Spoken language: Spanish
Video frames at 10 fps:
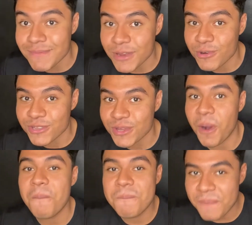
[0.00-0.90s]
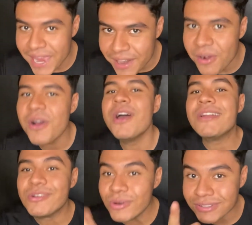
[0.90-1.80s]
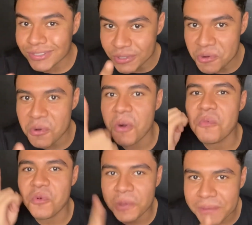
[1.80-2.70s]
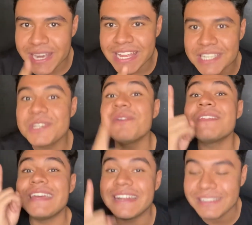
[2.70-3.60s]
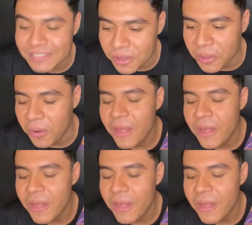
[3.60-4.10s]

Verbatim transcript: me gustó, pero no estuvo muy bien hecho del todo.